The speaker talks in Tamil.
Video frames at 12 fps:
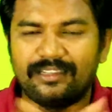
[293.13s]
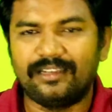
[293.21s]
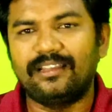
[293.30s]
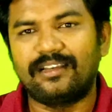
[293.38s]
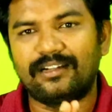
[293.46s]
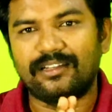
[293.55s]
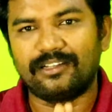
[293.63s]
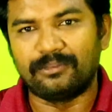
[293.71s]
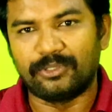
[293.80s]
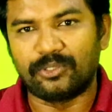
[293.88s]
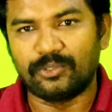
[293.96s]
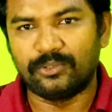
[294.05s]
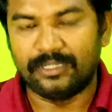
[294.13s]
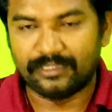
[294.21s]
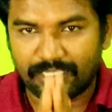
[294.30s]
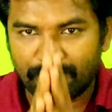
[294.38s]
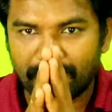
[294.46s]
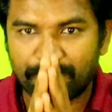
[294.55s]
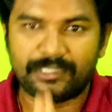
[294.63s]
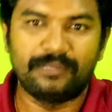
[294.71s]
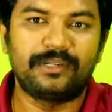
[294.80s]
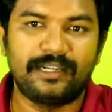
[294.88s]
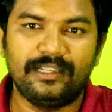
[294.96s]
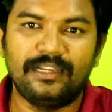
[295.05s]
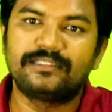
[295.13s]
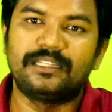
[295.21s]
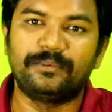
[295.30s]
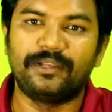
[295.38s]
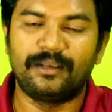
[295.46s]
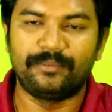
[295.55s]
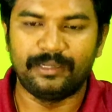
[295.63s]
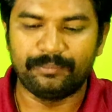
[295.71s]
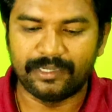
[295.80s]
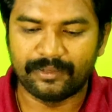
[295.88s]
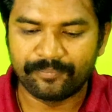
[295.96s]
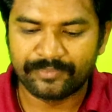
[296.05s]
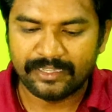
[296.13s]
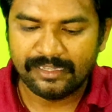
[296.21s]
எல்லா நாட்டில் மக்களுக்கும் அந்த நாட்டுடைய பிரதமர் ஆகிட்டு எல்லாம் சரி பண்ணிடலாம்னு நினைப்பாங்க